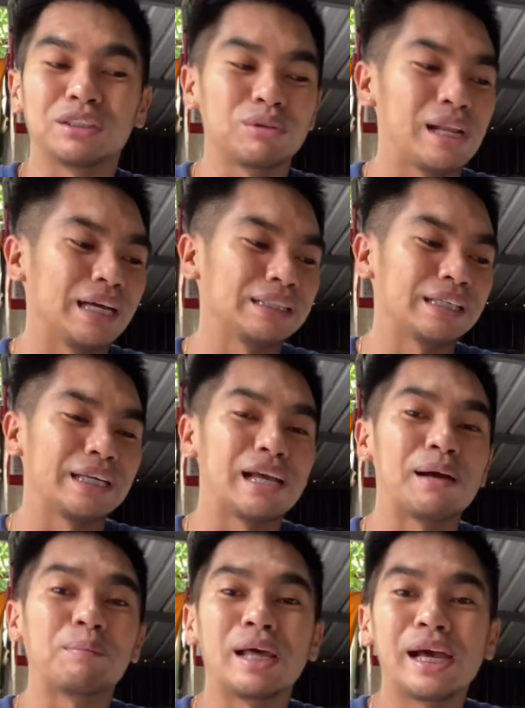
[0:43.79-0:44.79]
So, lagi siyang
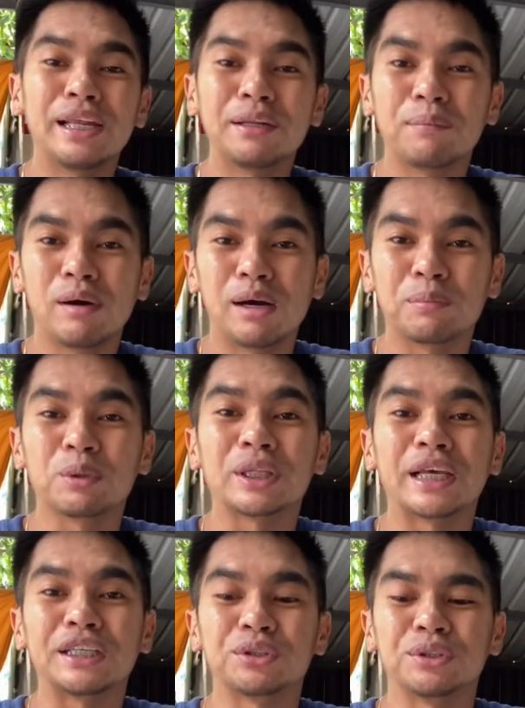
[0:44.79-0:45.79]
ina-applyan ng mga
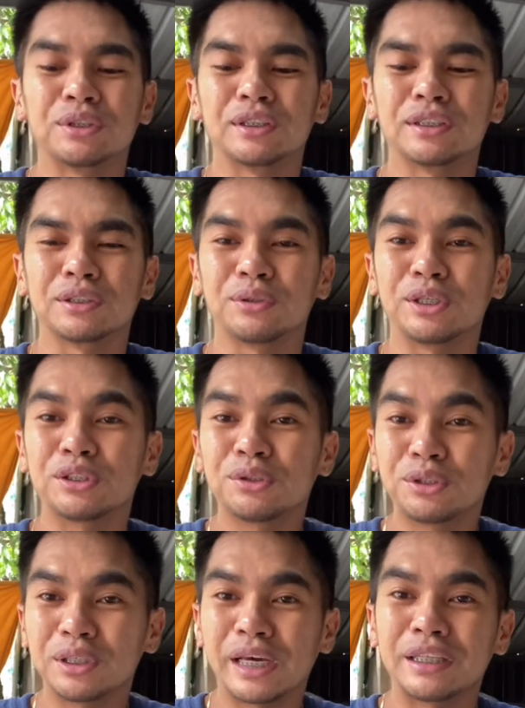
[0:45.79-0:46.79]
protection. So, ito
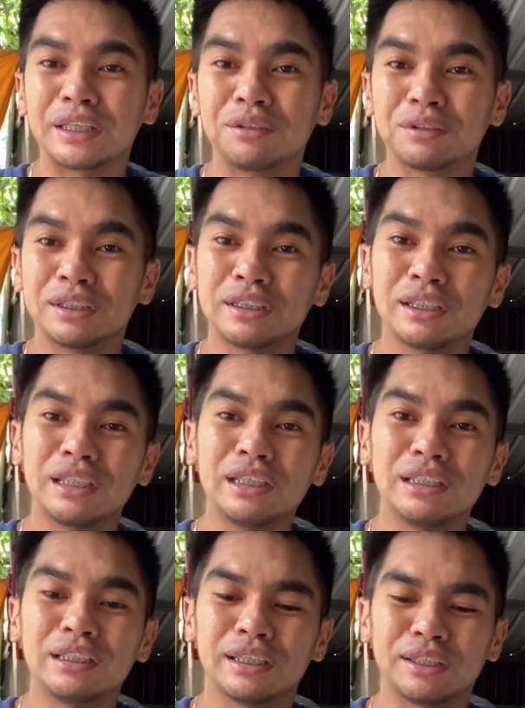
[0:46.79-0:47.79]
yung nakikita nyo sa screen.
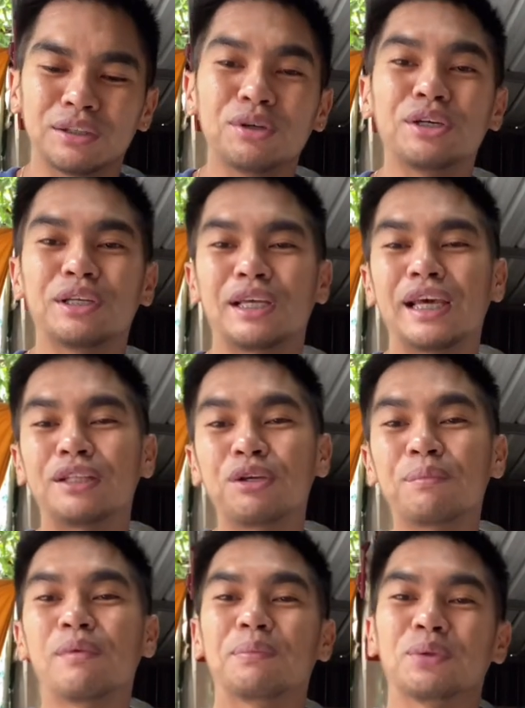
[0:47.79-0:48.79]
Ito, yun, ito
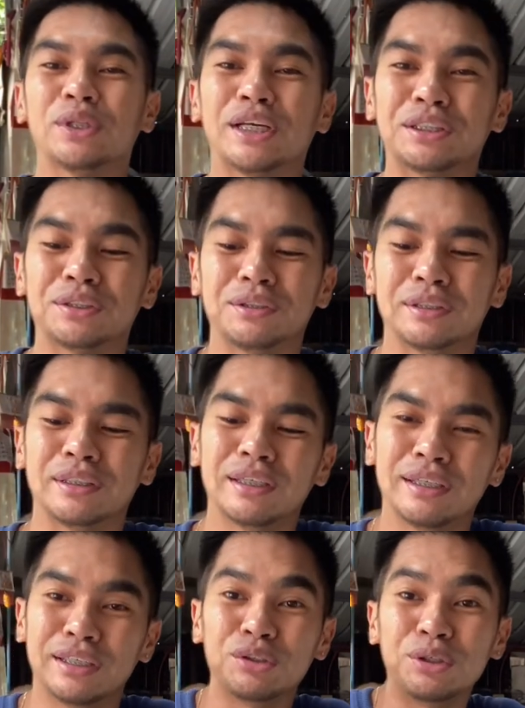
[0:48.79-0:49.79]
yung mga protection.
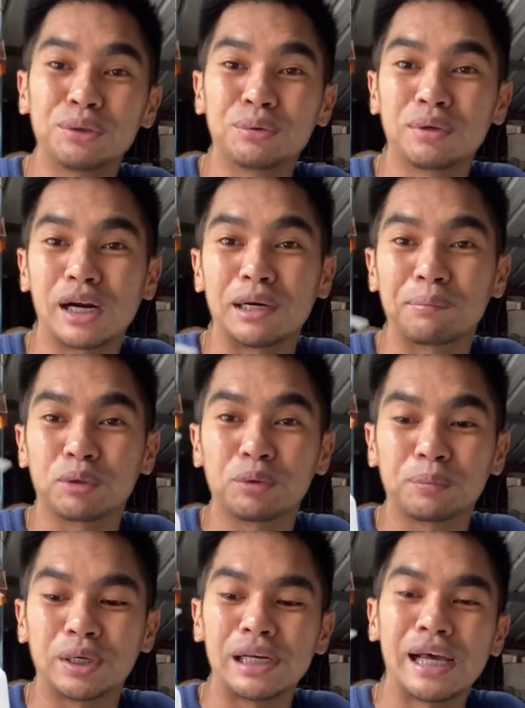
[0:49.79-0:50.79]
Ito yung car
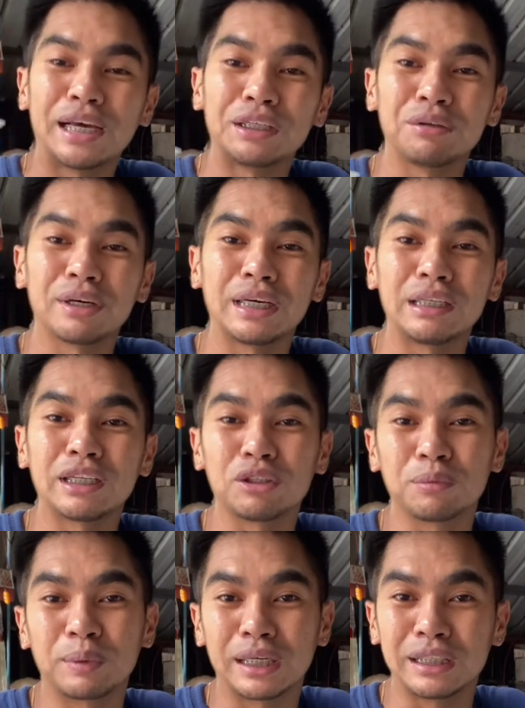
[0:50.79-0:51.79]
proper. Lagi nyo nakikita to
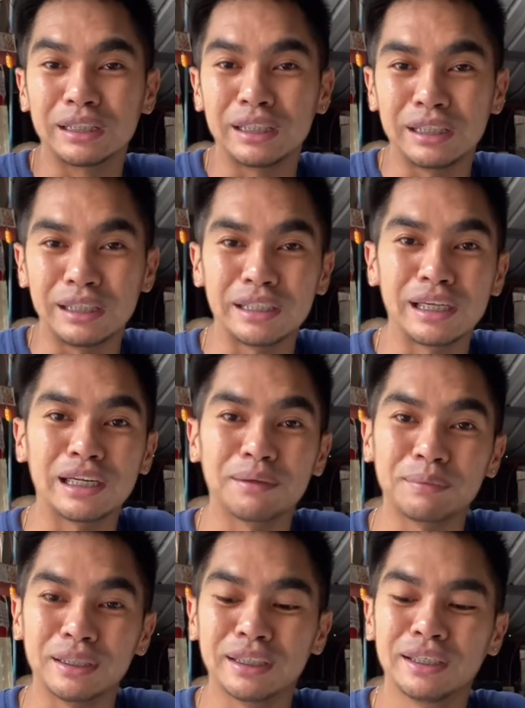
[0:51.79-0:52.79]
pag nagdi-detail
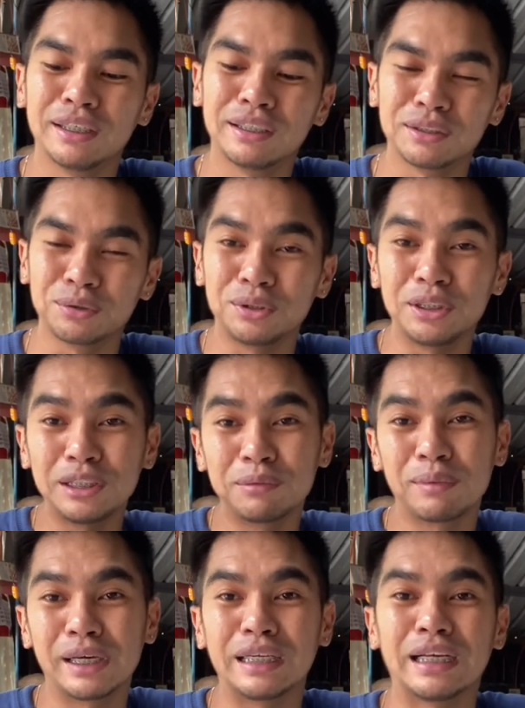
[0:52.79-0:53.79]
kami. So, yun yung
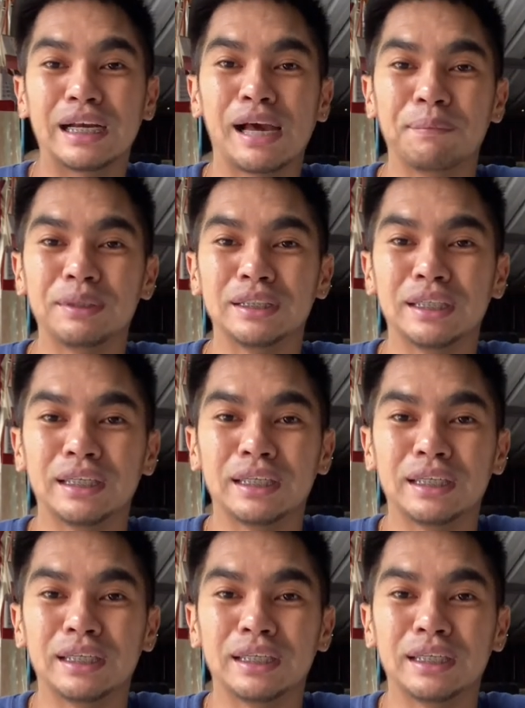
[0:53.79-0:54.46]
mga ginagamit dyan.